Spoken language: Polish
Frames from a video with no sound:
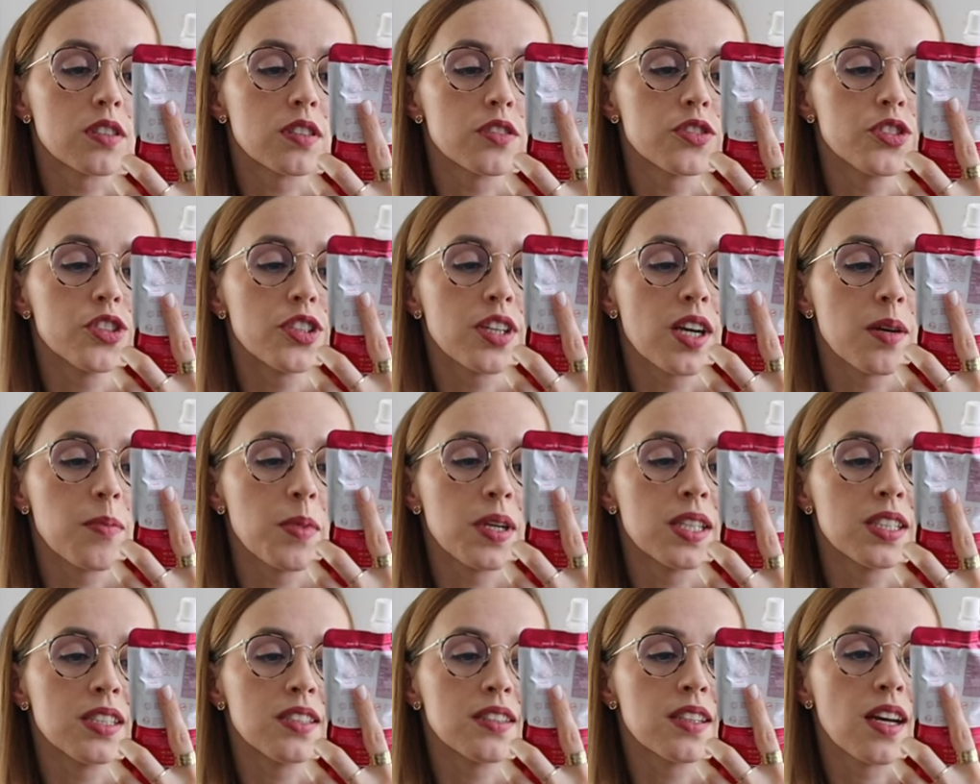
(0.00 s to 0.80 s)
dzika
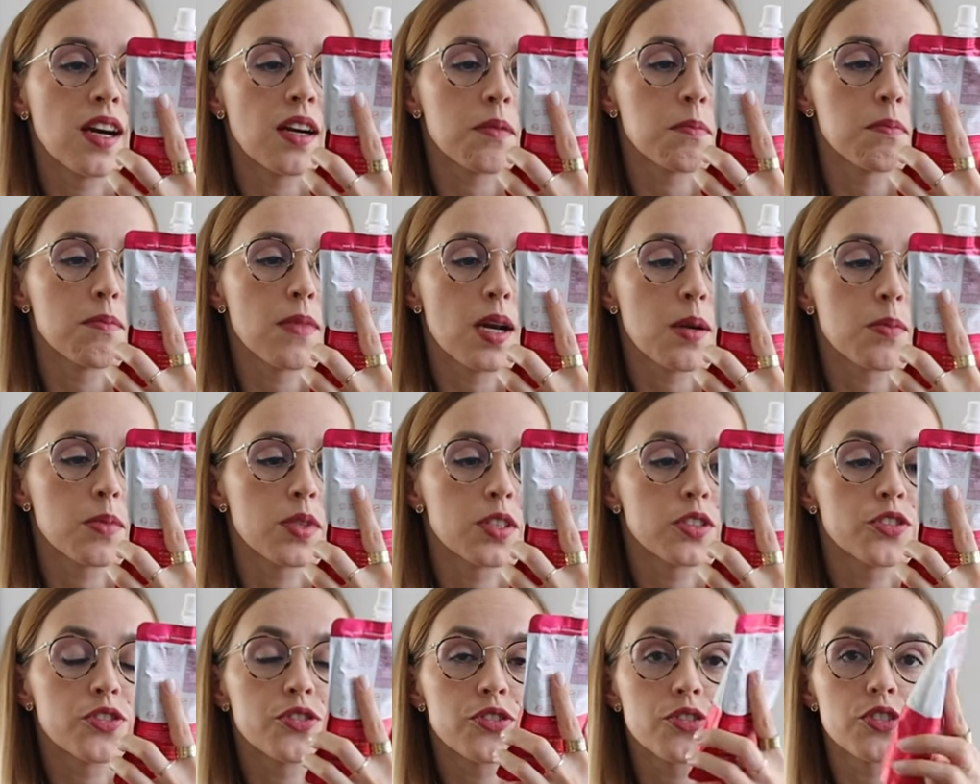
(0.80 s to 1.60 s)
malina
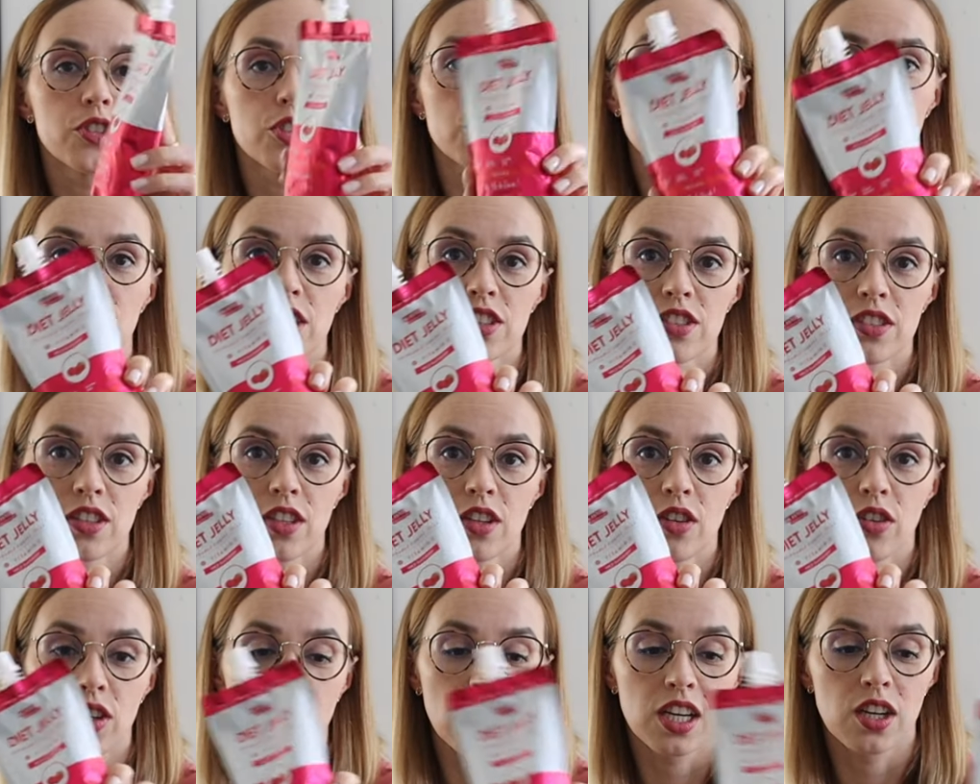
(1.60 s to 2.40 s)
mamy 6
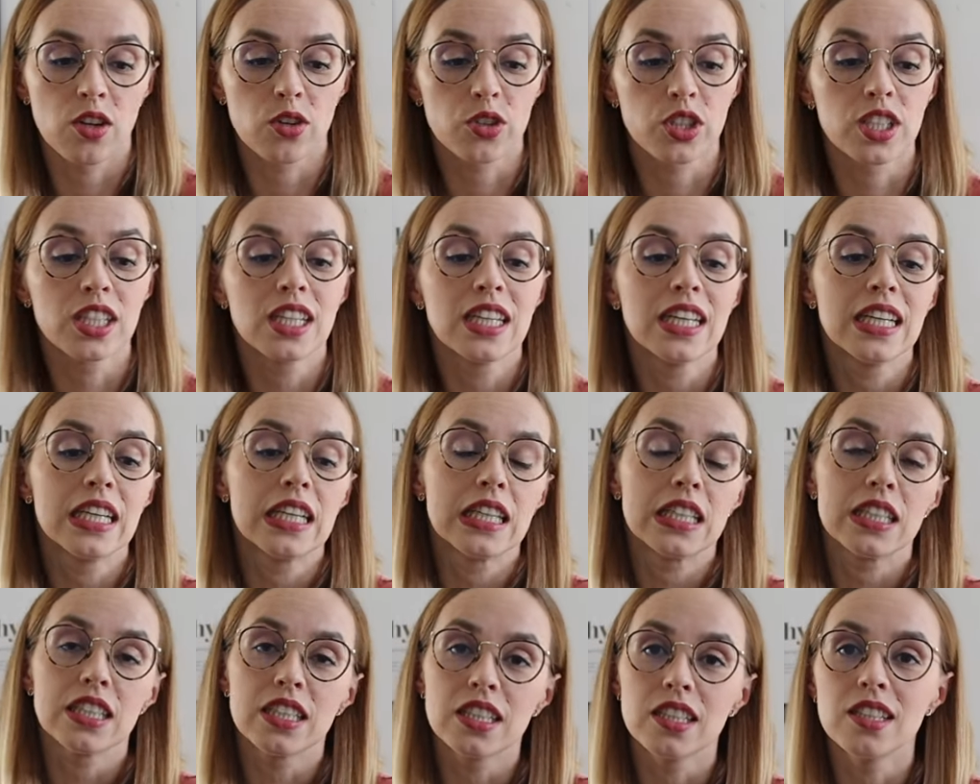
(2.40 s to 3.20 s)
kilokalorii
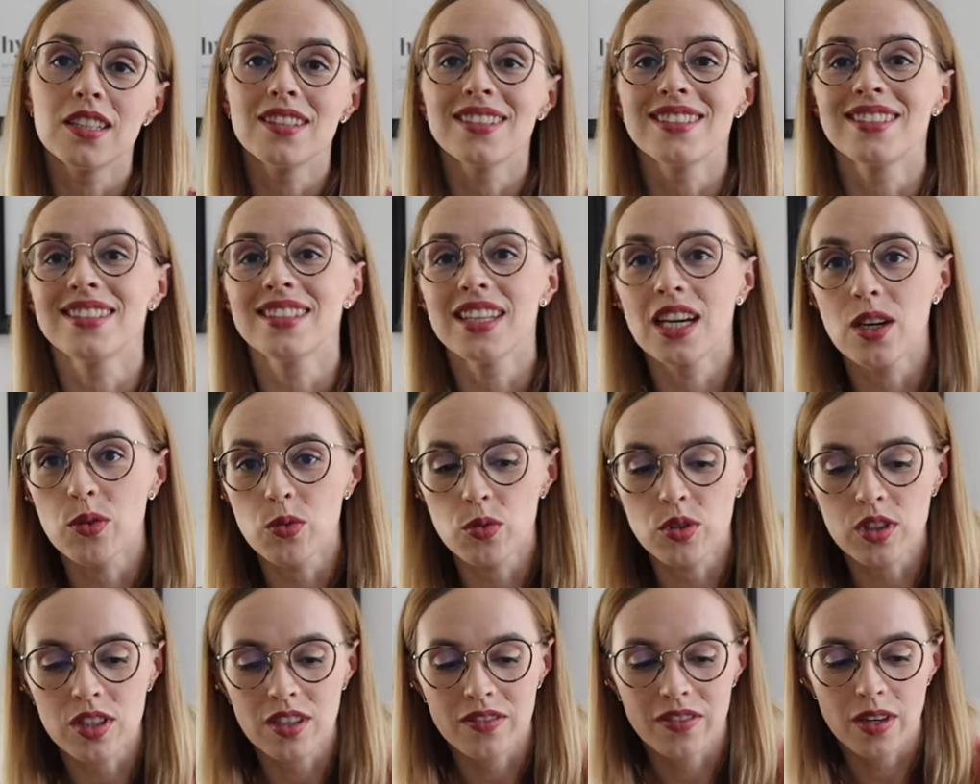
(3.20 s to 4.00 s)
i nie
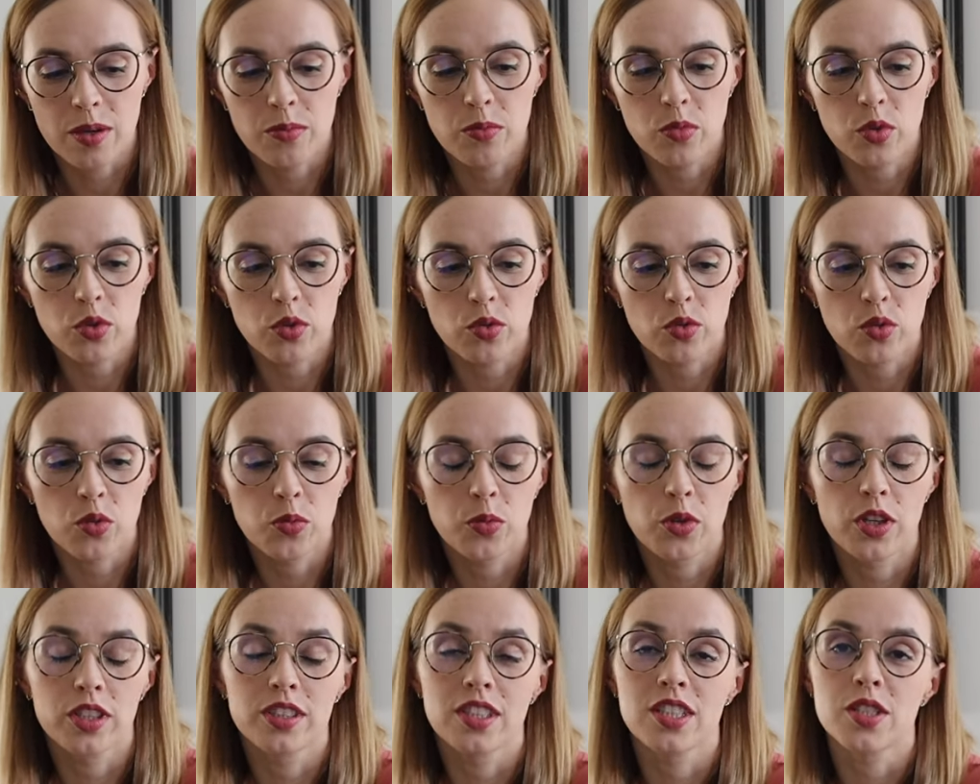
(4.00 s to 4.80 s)
ukrywam mój
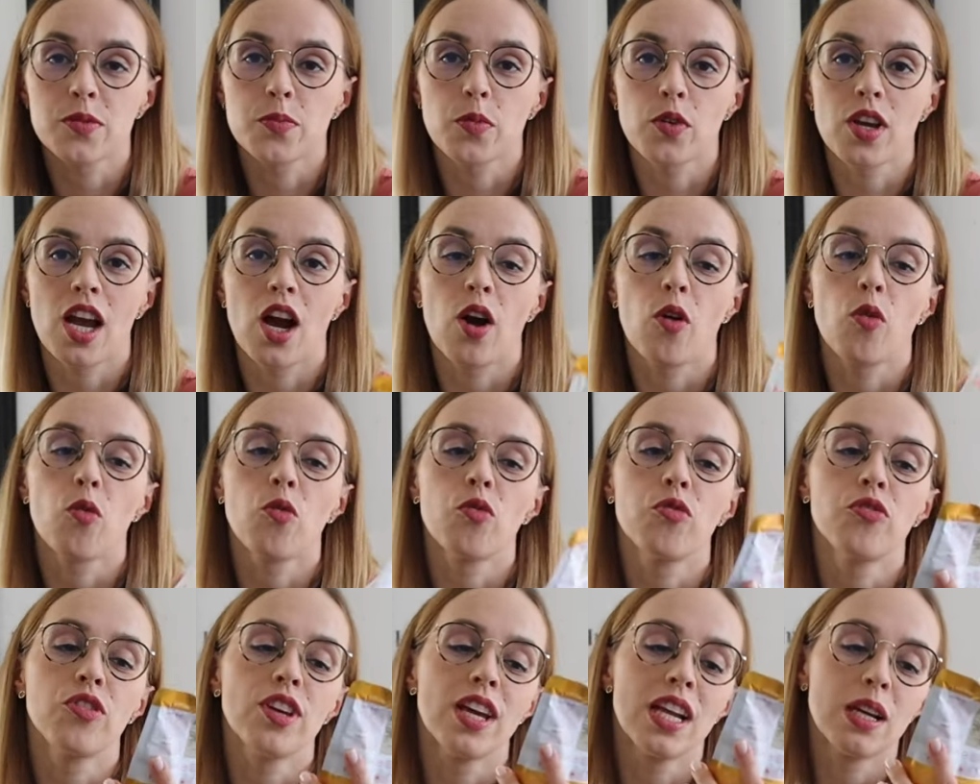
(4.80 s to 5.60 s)
ulubieniec, bo ja
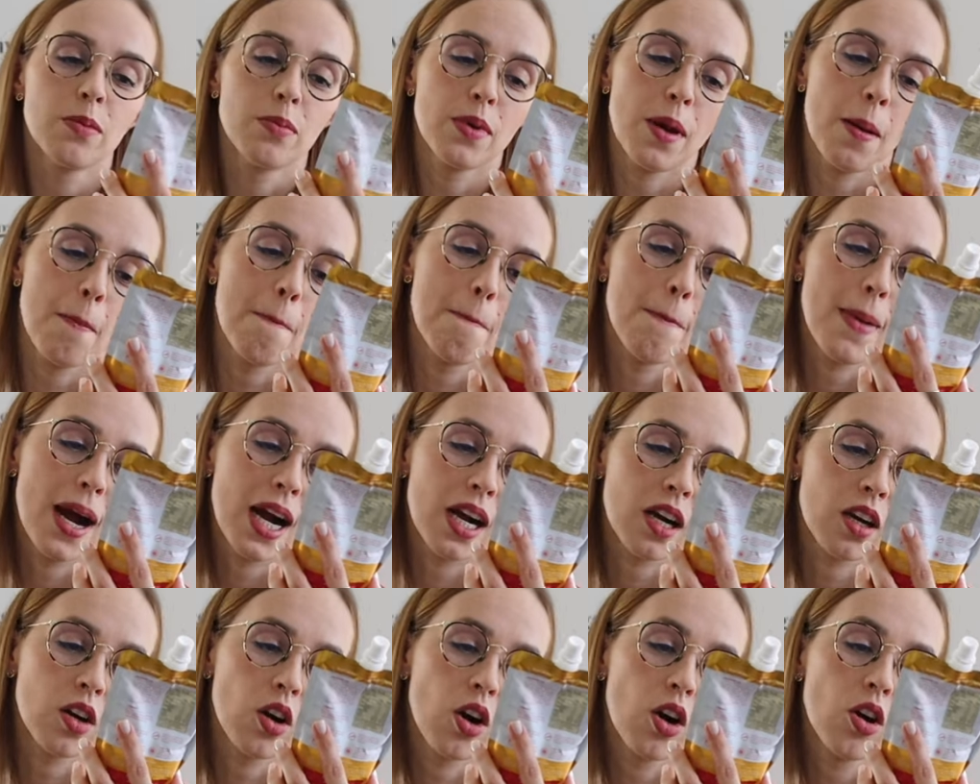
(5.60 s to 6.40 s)
uwielbiam
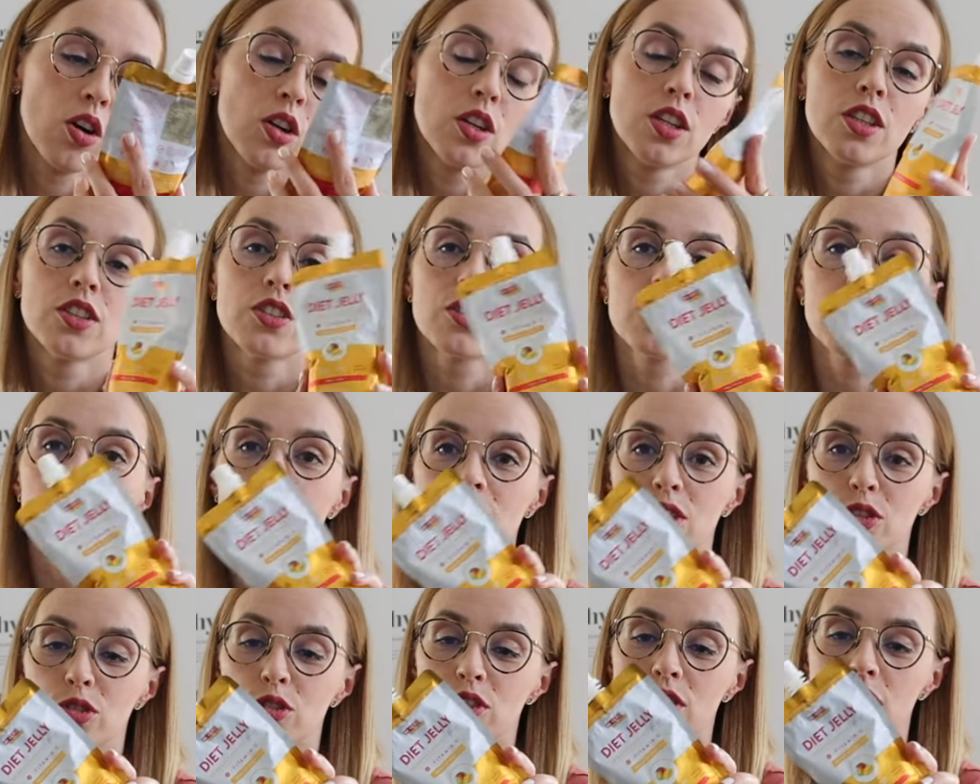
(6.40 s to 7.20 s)
mango,
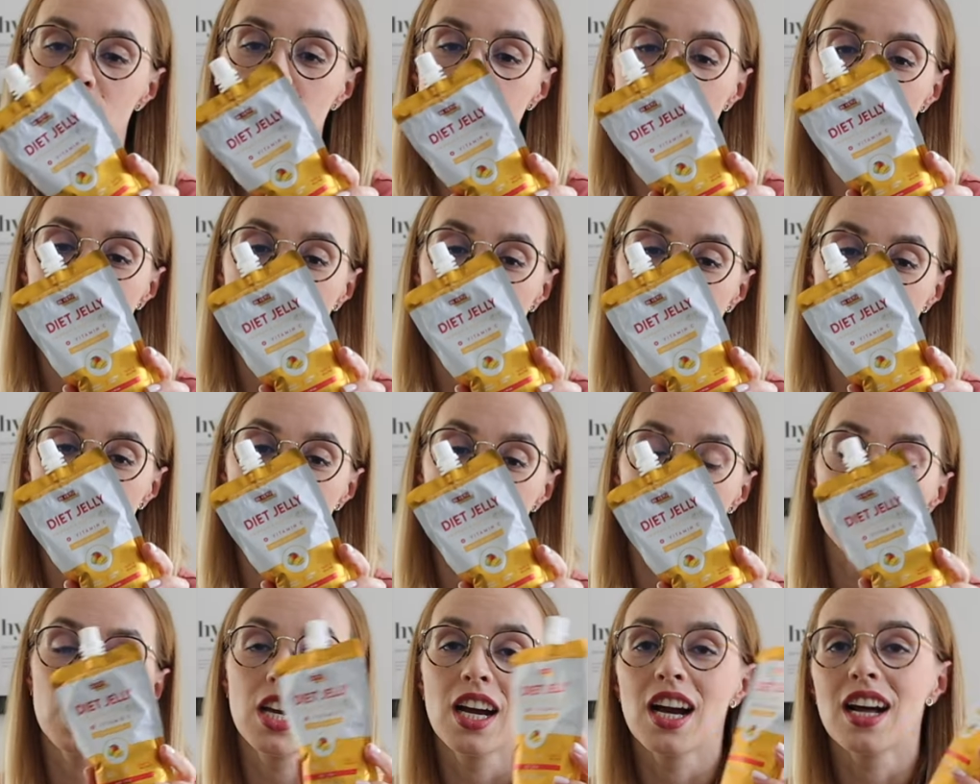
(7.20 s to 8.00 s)
tylko 3
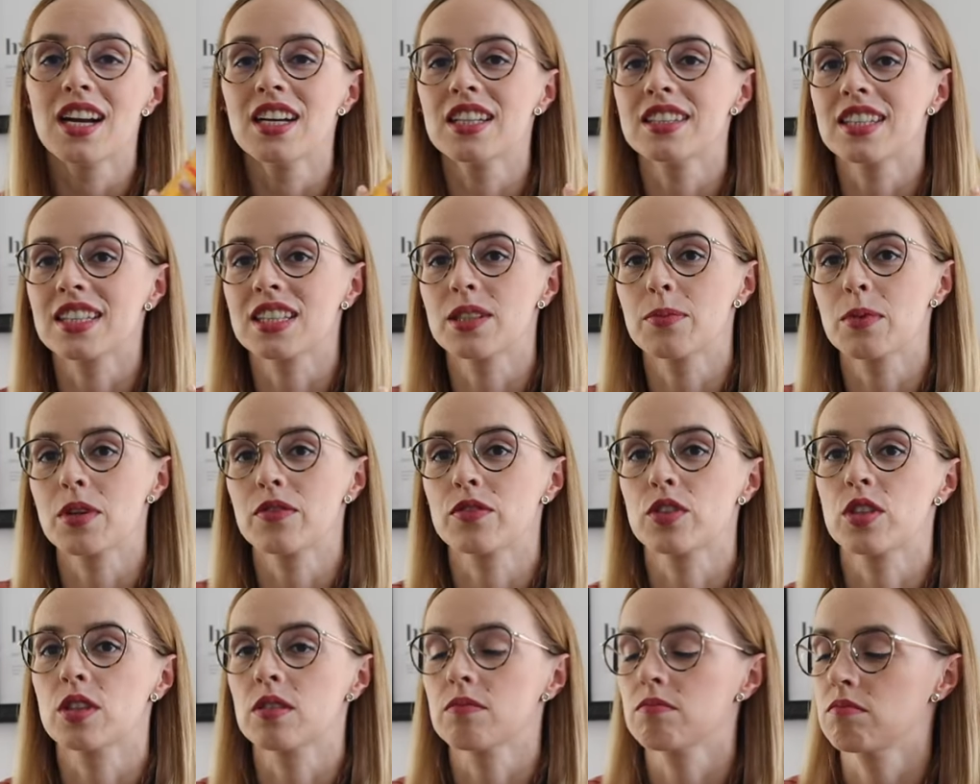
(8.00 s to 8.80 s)
kilokalorie, ale tak
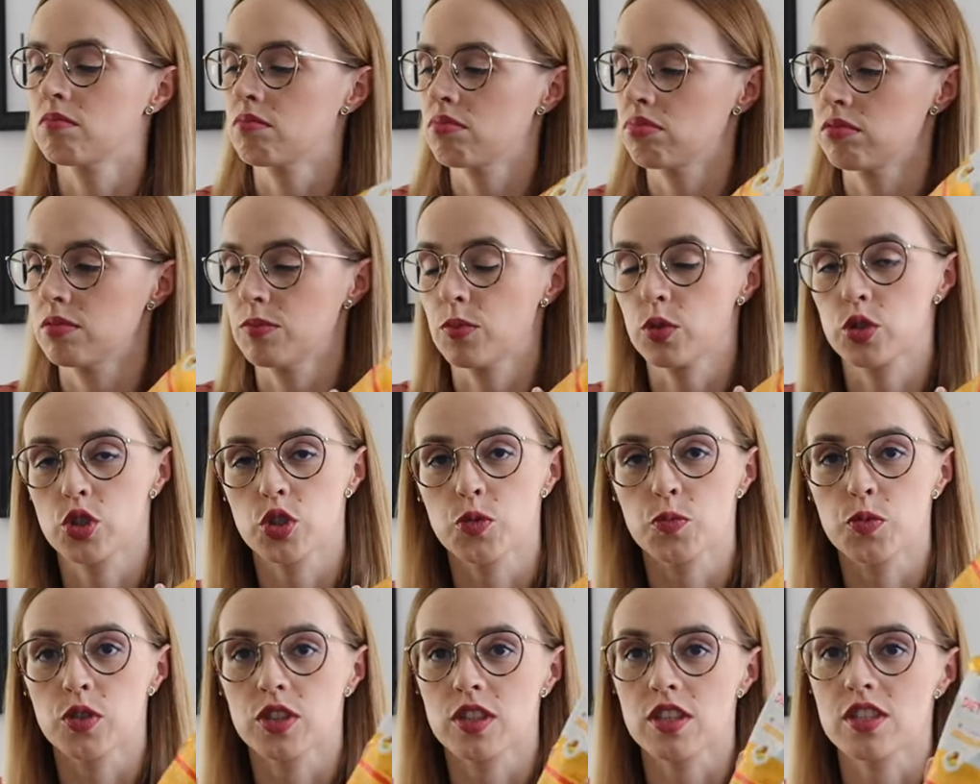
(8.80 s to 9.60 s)
naprawdę
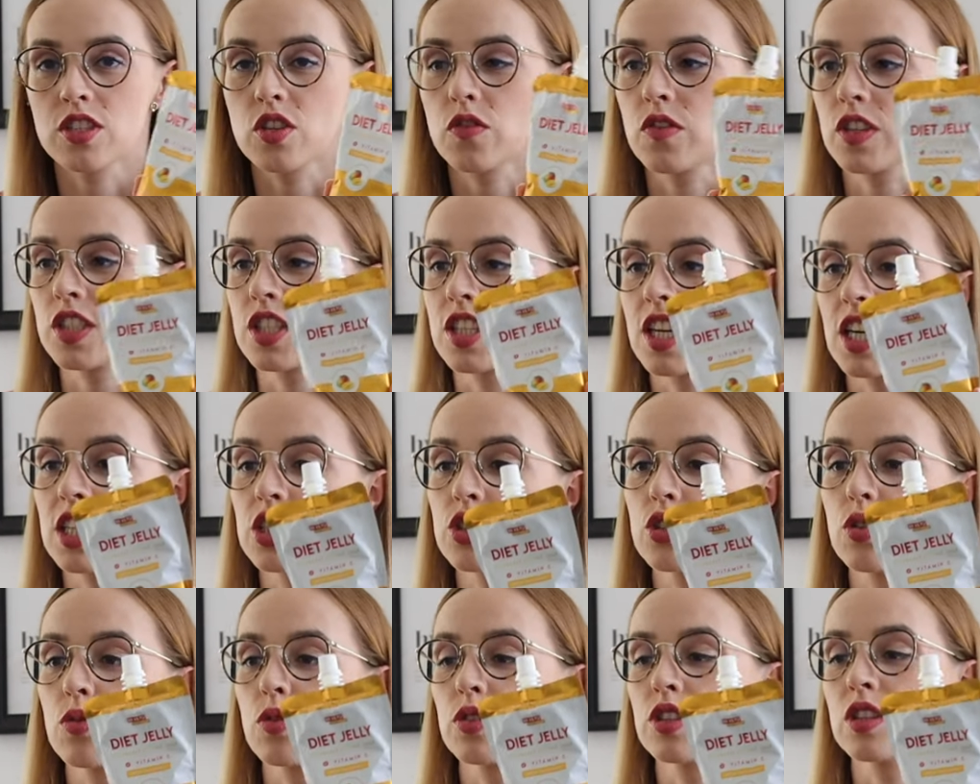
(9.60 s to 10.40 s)
możesz przetestować każdą.